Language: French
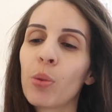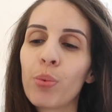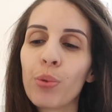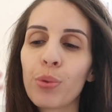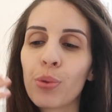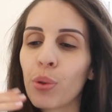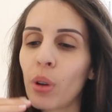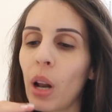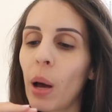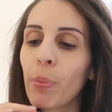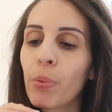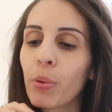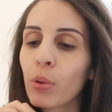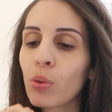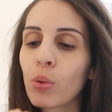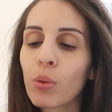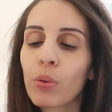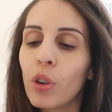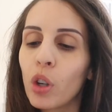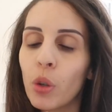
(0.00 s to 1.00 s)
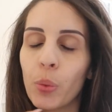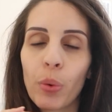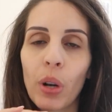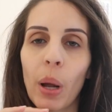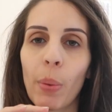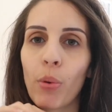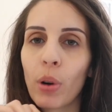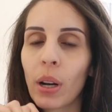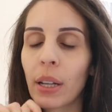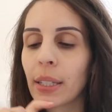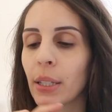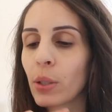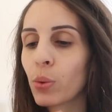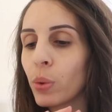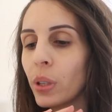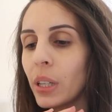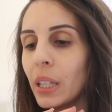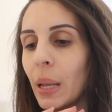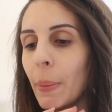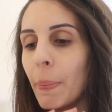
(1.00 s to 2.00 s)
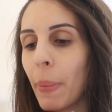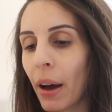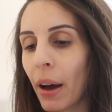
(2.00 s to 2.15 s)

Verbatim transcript: en plus sur la peau donc franchement là pour la saison il est